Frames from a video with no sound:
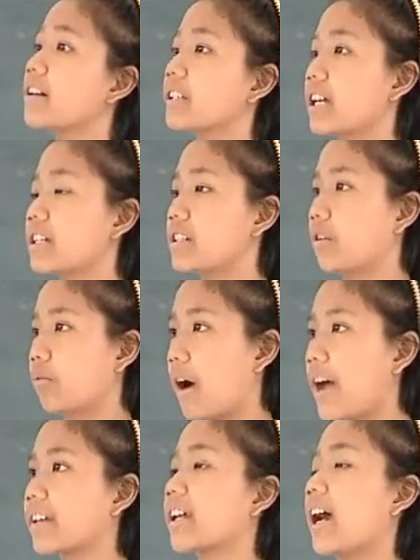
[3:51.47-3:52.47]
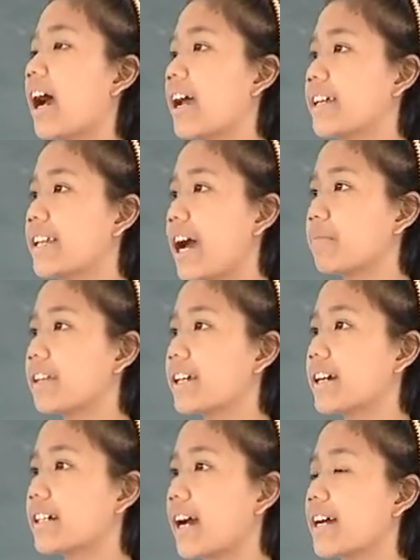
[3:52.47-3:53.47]
ในหนึ่งวัน ไอ้น้ำใน
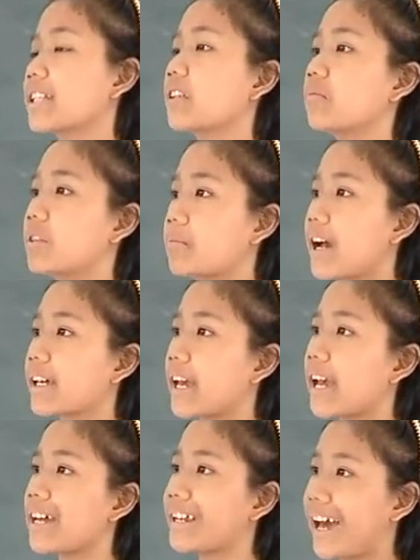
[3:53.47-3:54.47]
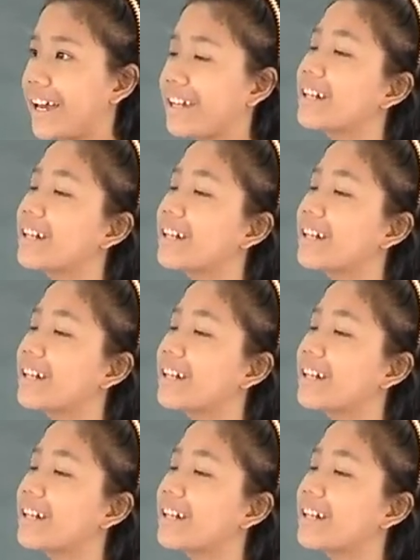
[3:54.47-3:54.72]
อากาศจะมีมากแค่ไหน